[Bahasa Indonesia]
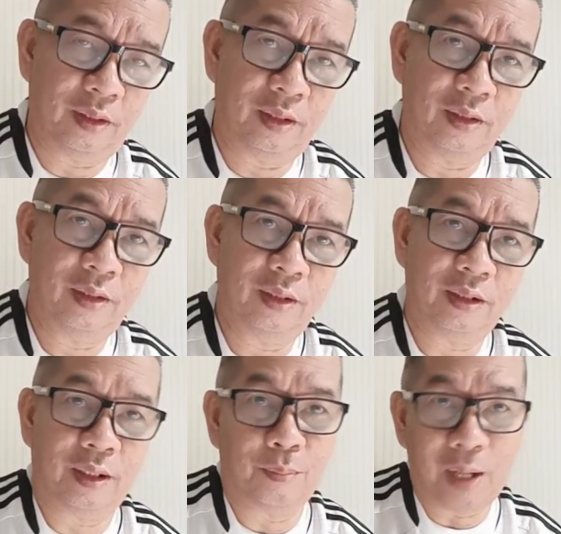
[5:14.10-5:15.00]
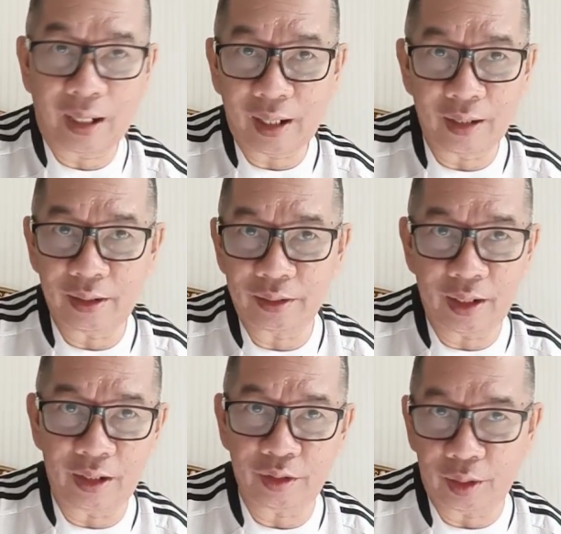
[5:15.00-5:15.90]
Ya. Nah, belakangnya
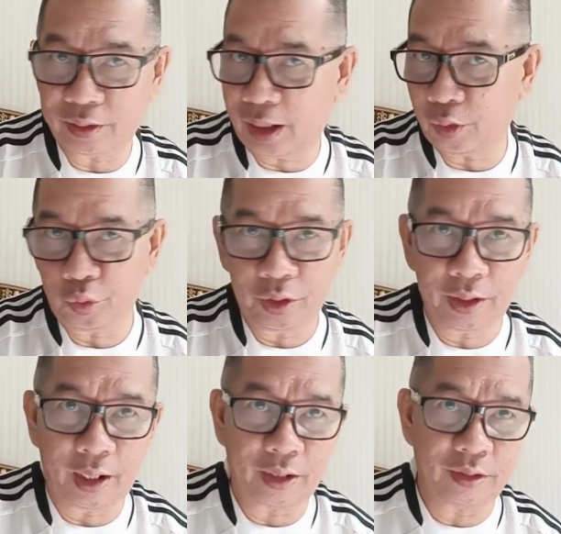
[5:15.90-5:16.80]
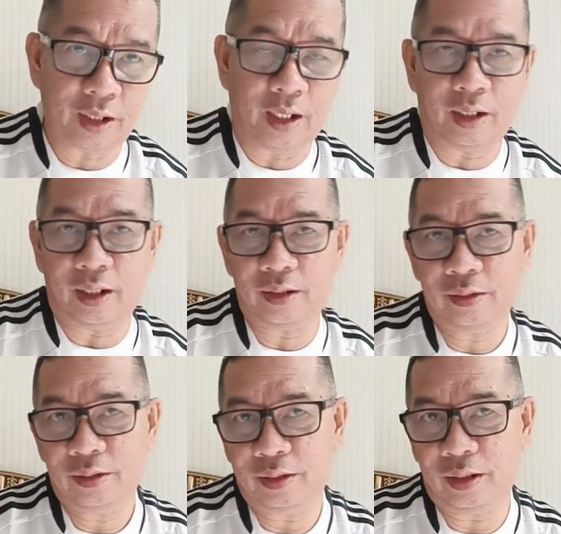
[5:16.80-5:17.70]
Chelsea entah Rudiger di sana
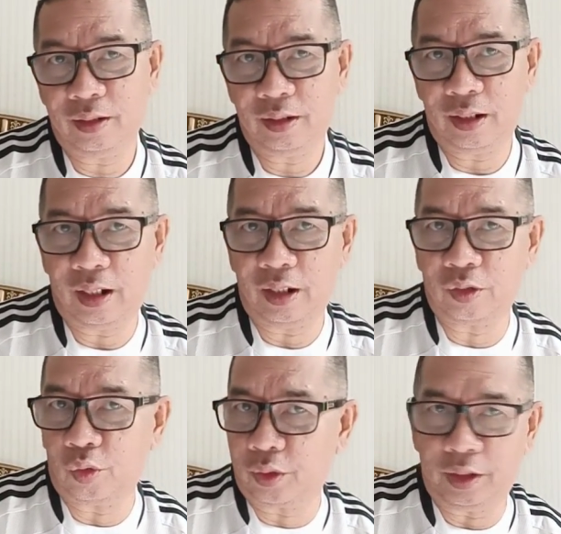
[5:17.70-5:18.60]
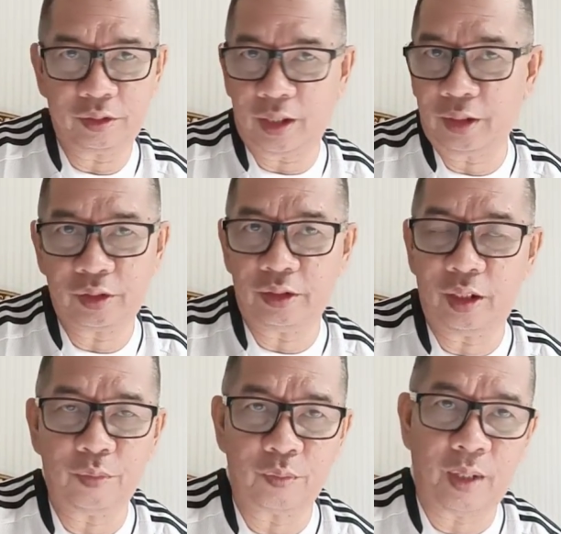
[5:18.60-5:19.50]
ya atau Christensen
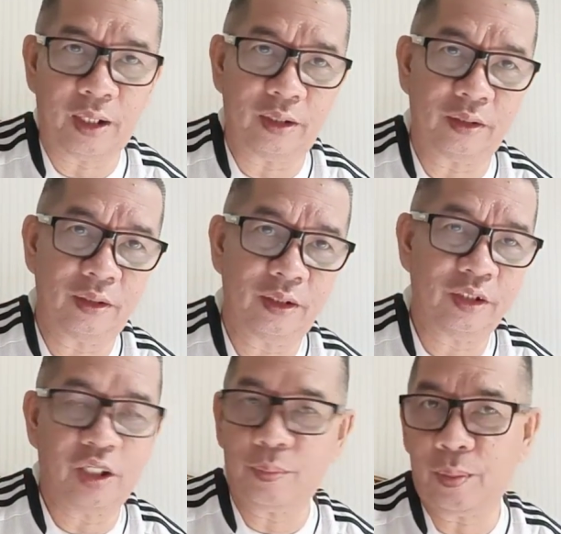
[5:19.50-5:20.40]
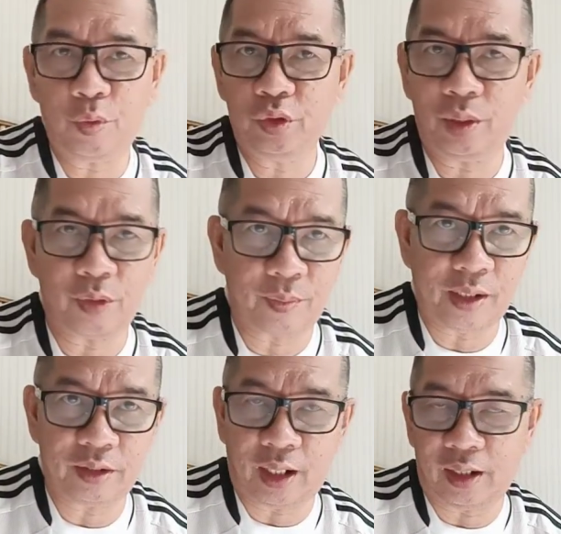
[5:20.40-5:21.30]
yang bermain, siapapun yang bermain
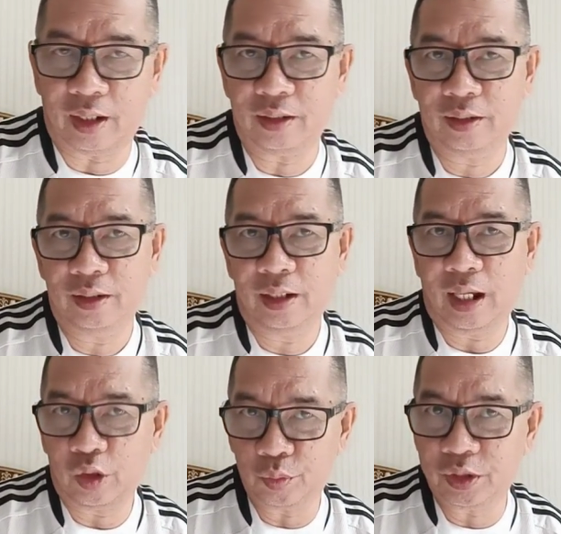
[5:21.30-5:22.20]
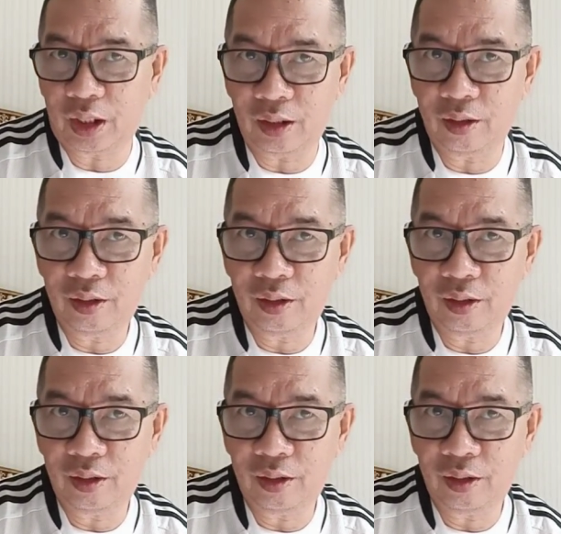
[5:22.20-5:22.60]
di sana harus bisa